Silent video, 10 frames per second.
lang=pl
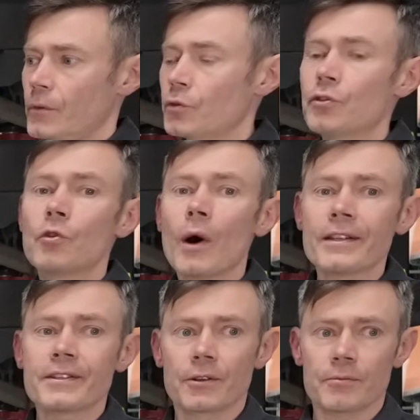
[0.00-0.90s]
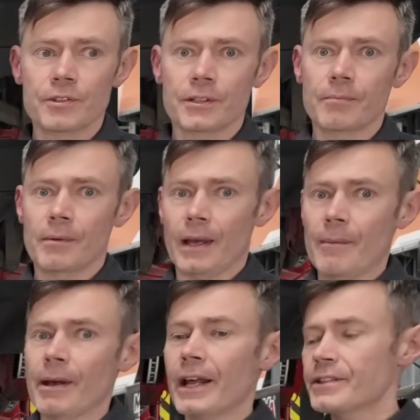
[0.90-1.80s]
kontynuacją czy
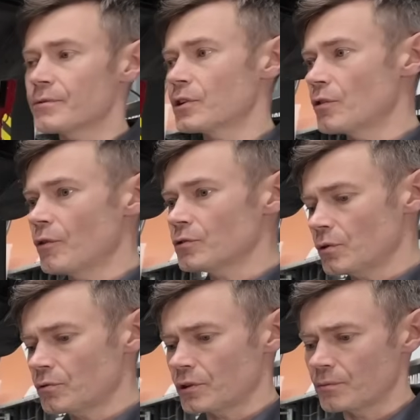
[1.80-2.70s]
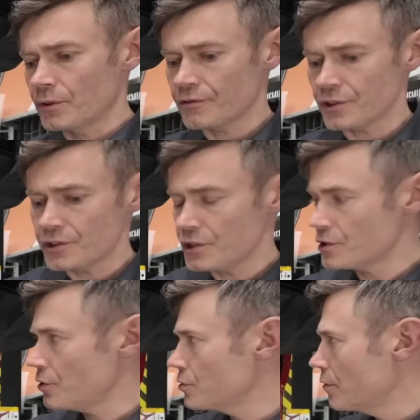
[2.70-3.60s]
emanacją tego wątku, o którym mówiłem wcześniej,
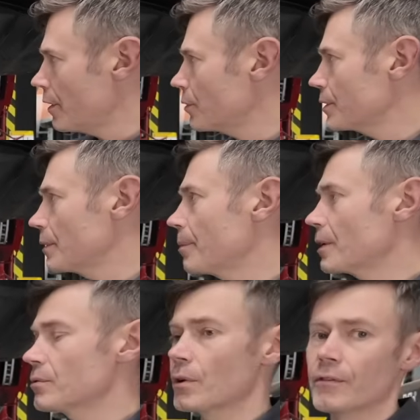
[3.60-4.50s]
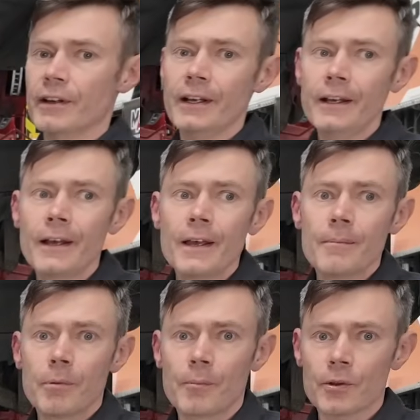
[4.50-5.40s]
jeżeli chodzi o warunki temperaturowe,
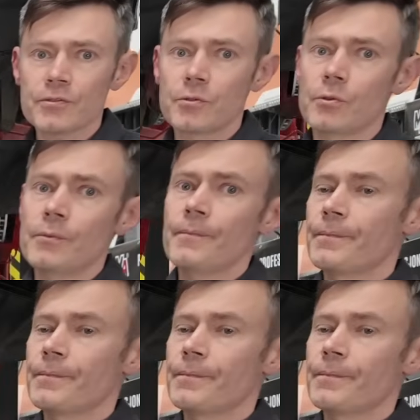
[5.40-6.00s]
po prostu